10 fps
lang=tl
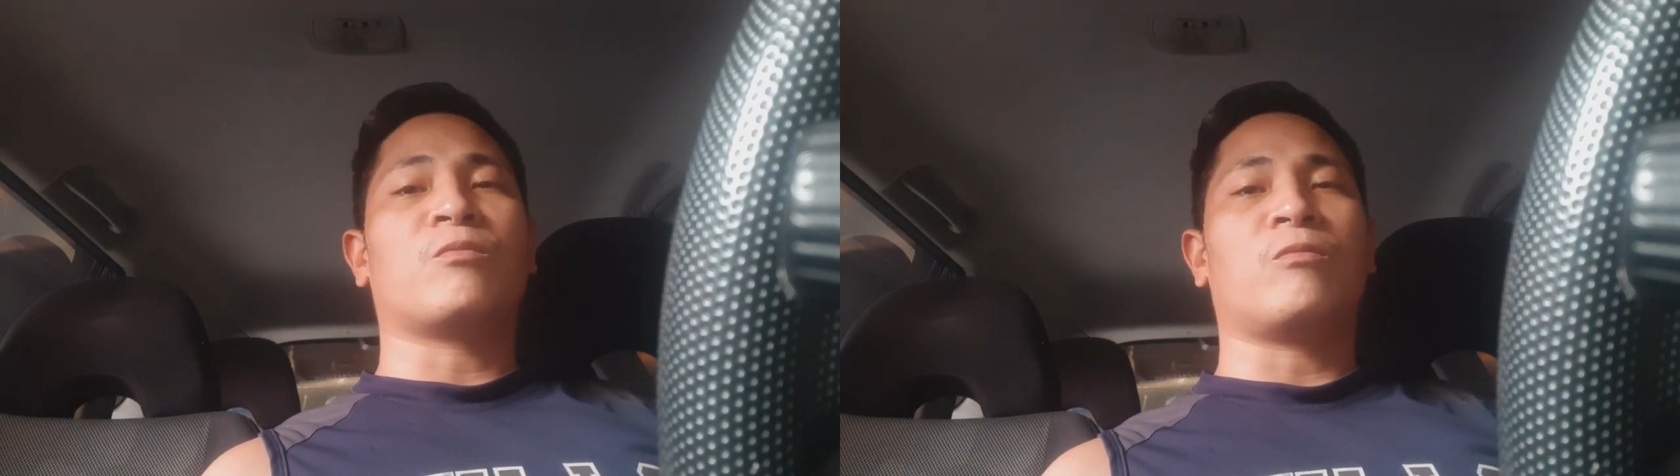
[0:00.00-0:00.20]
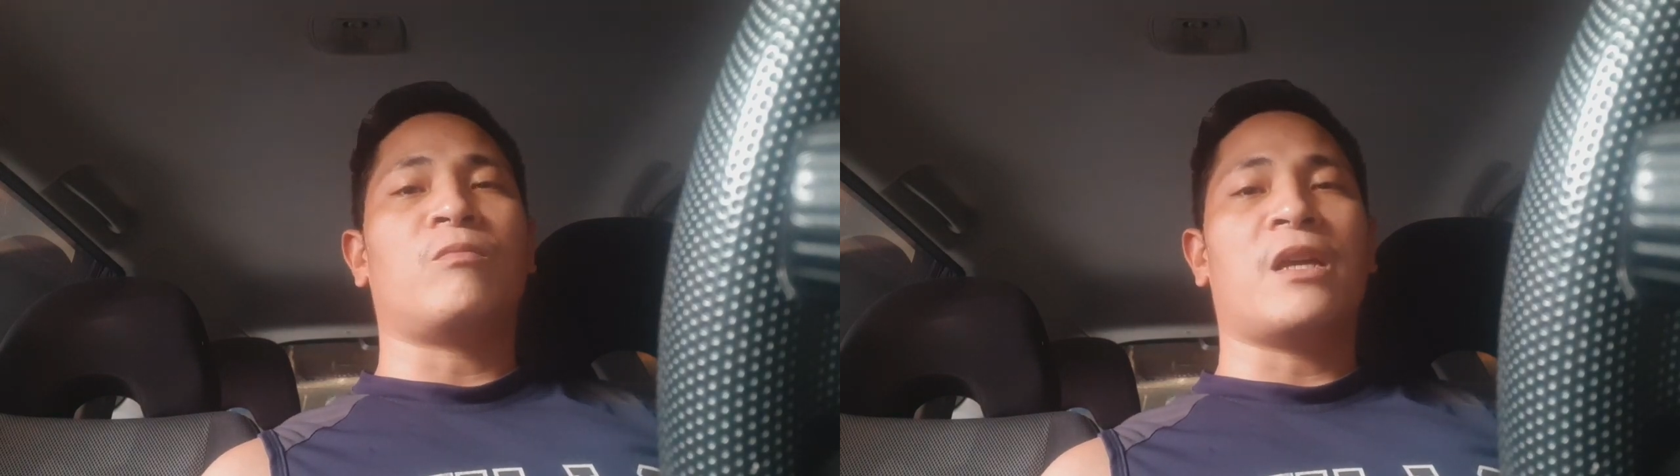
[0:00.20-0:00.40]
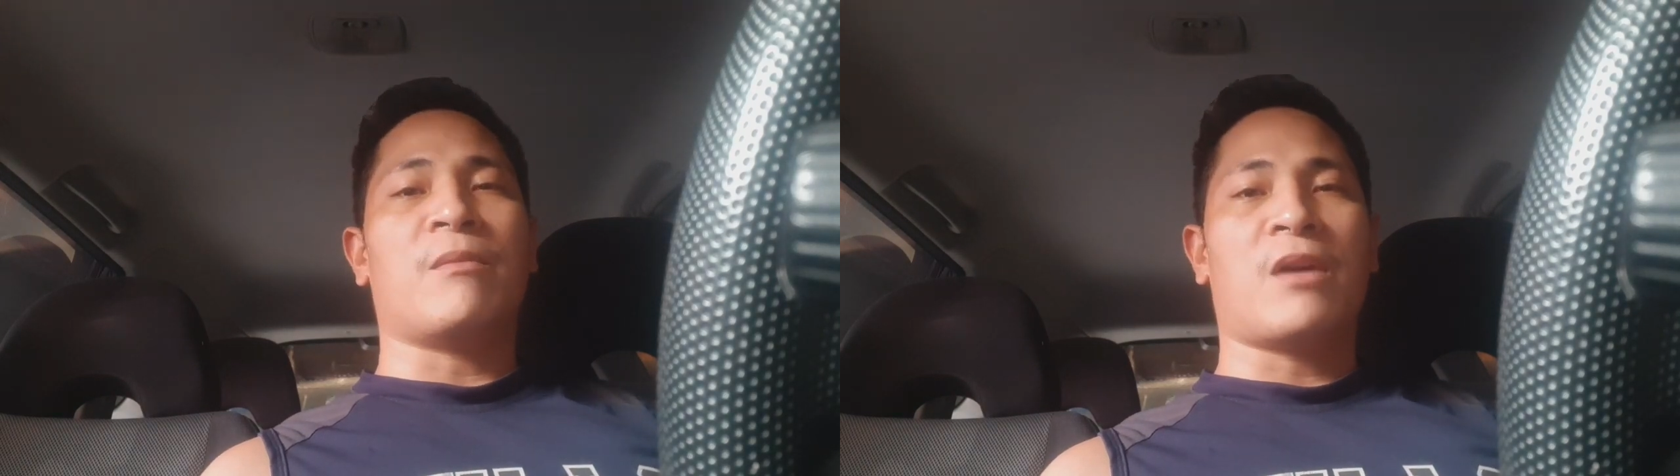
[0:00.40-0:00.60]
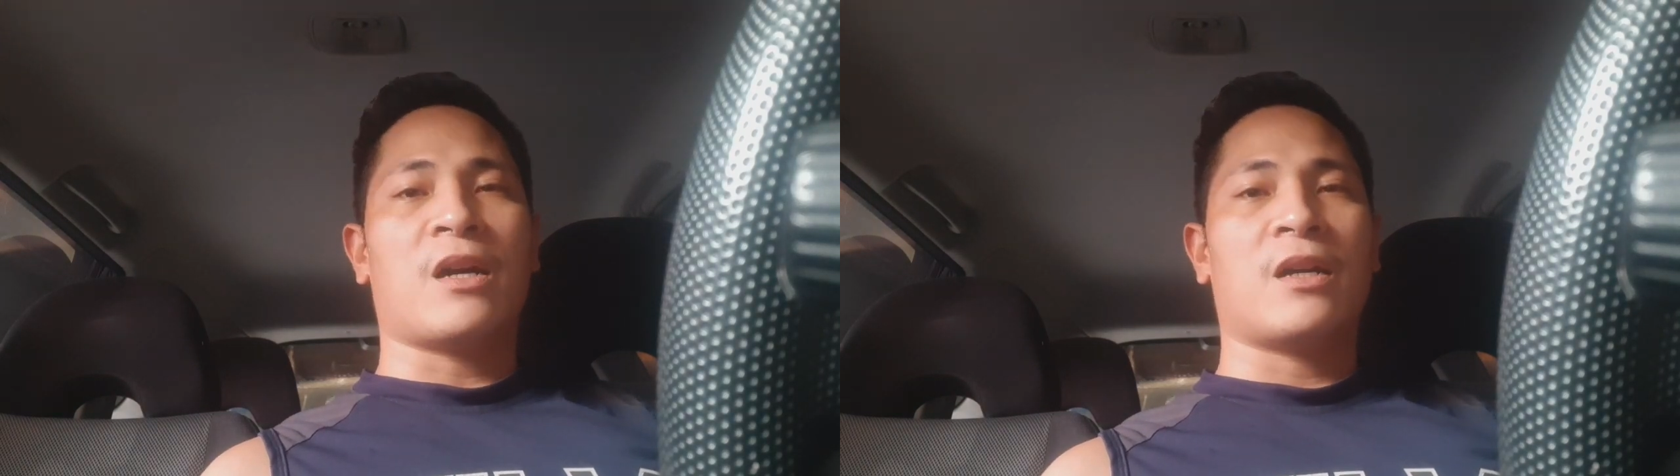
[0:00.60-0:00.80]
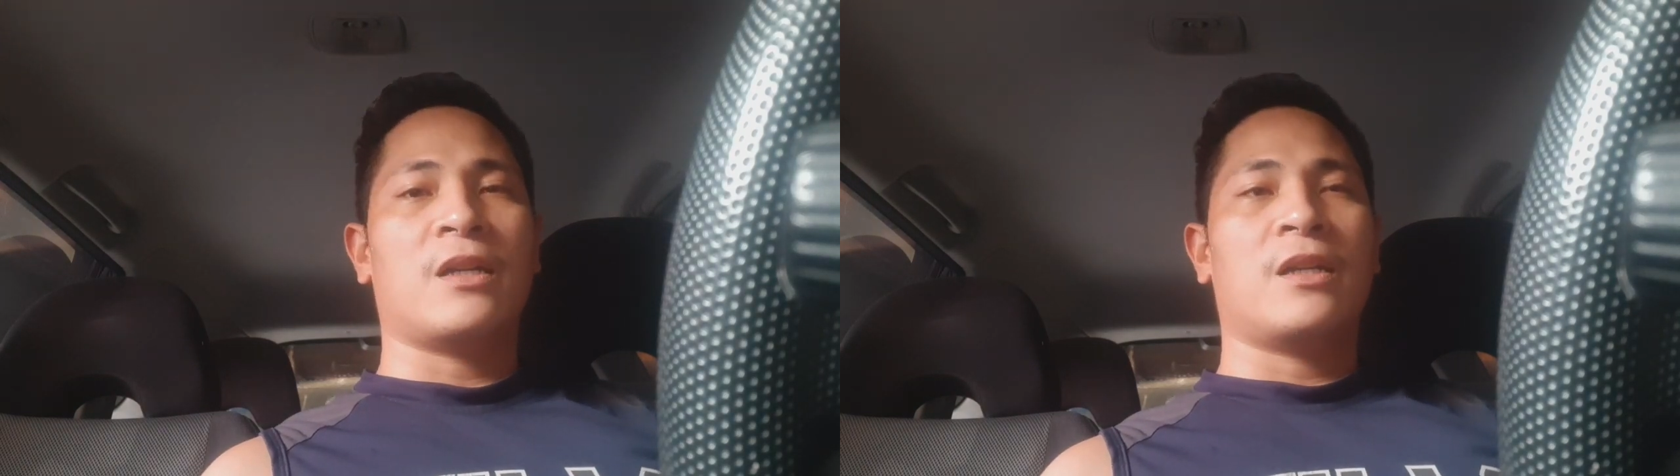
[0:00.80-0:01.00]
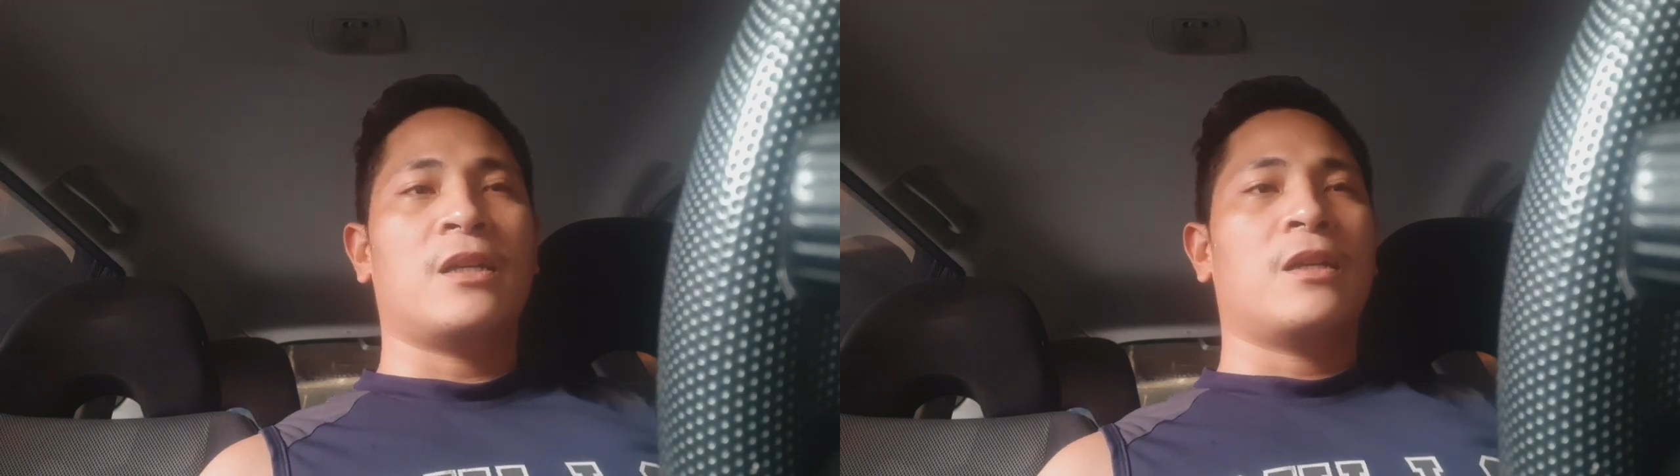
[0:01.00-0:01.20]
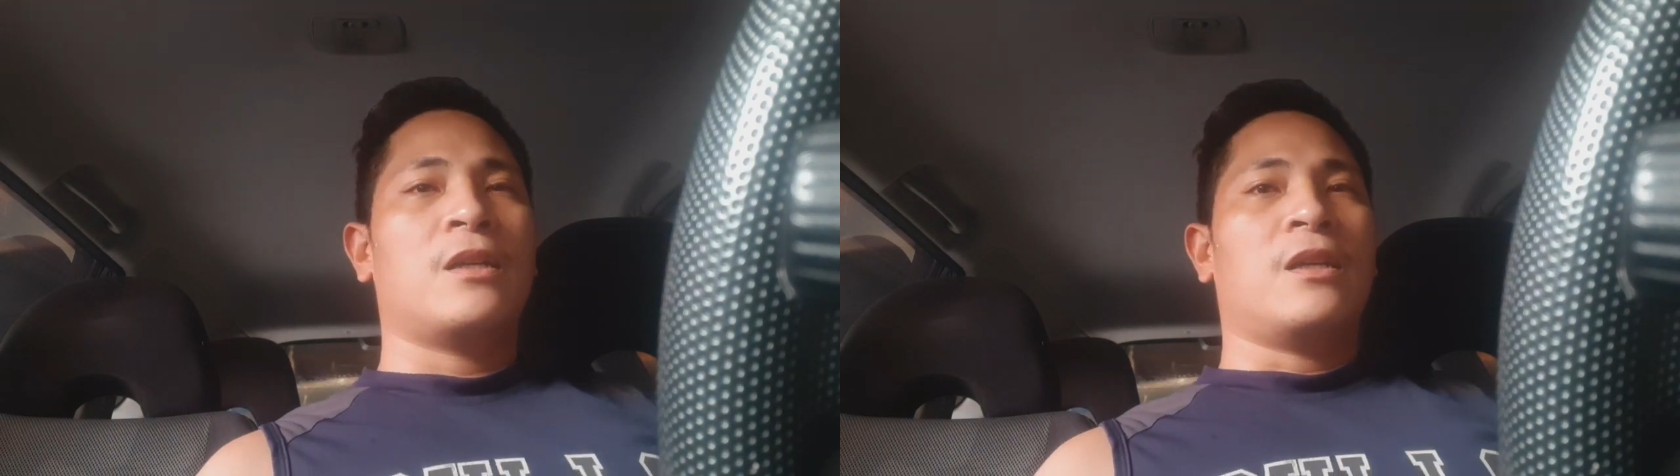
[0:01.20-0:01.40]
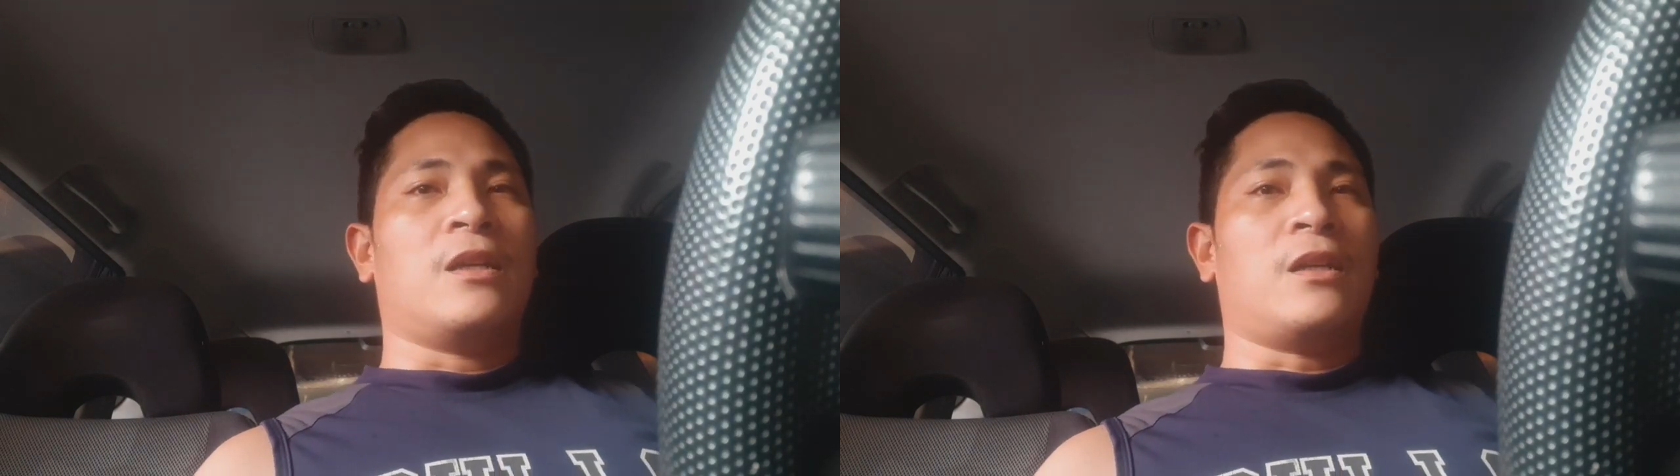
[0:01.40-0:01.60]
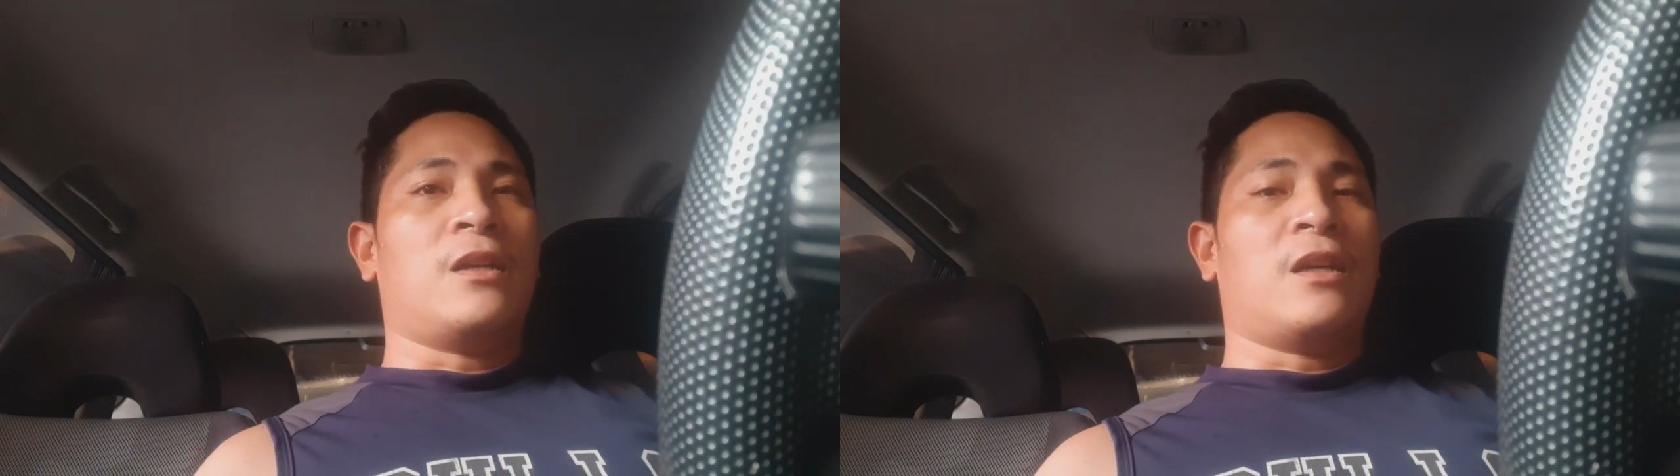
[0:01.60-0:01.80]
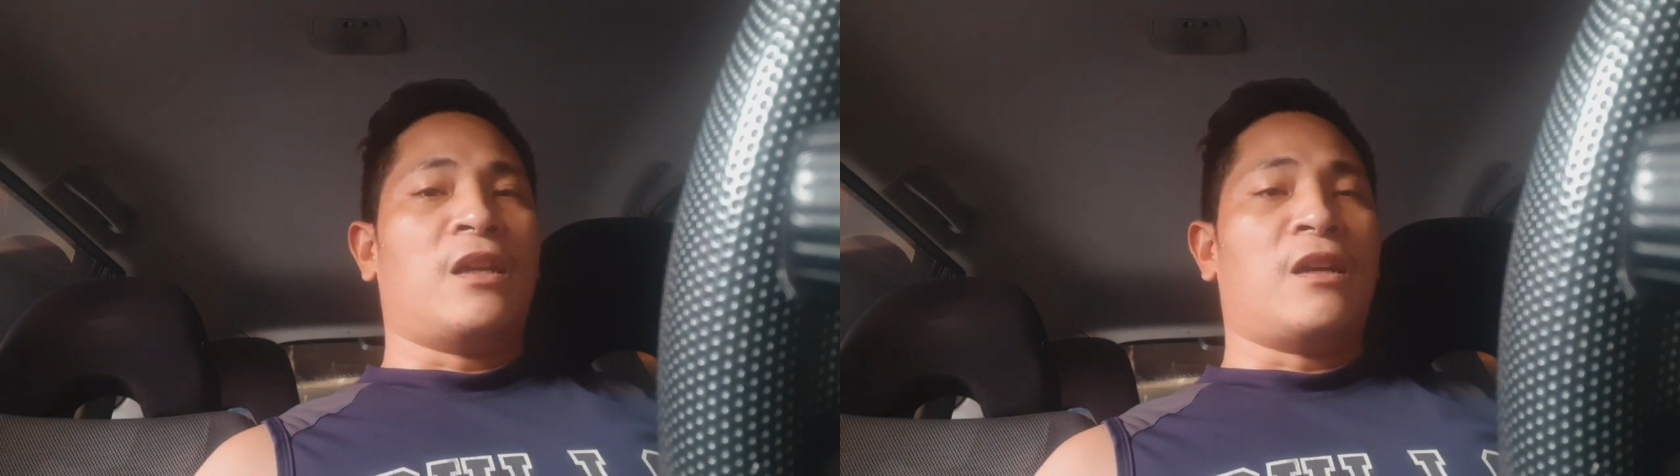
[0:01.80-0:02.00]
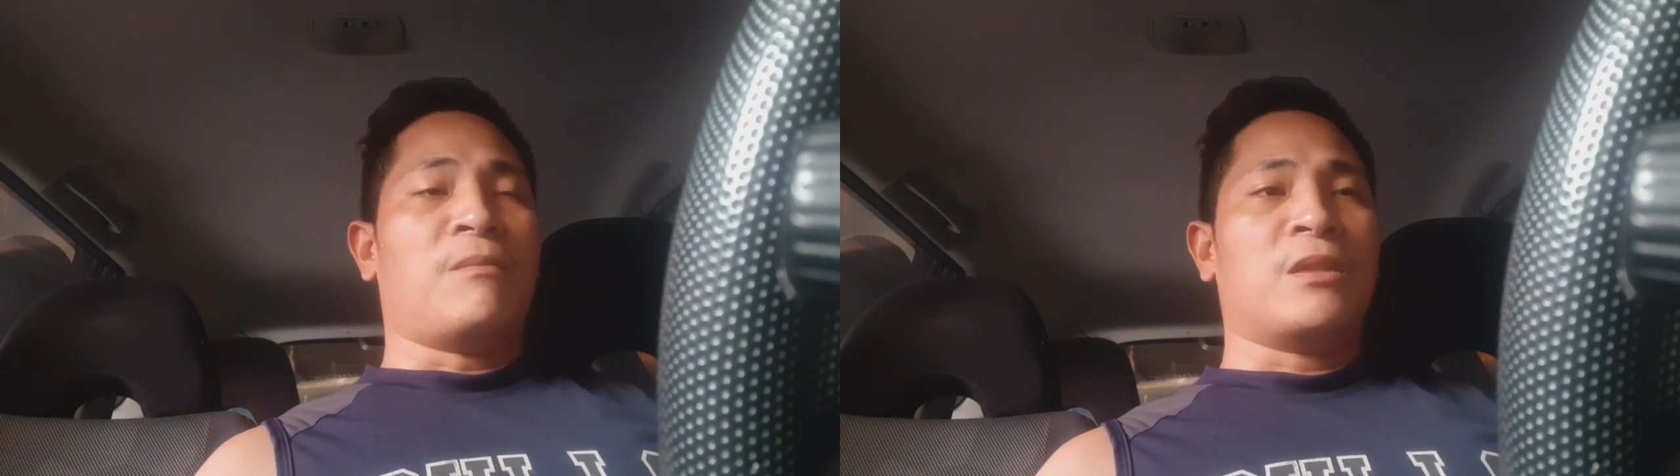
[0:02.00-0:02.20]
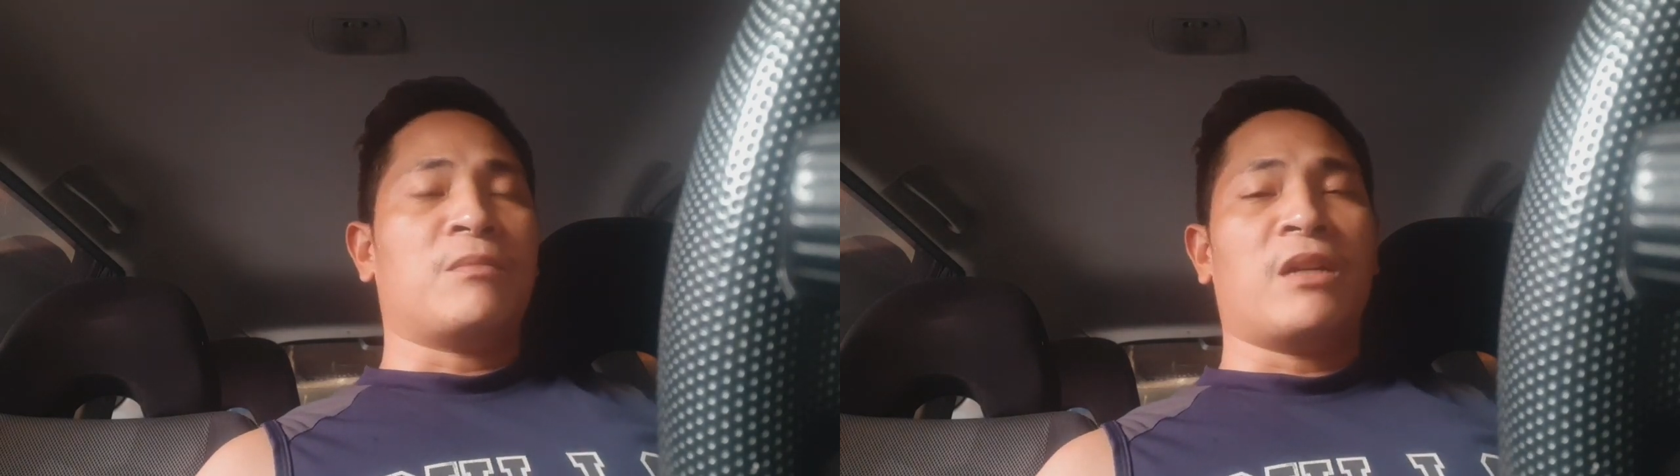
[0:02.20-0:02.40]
problema kaya mas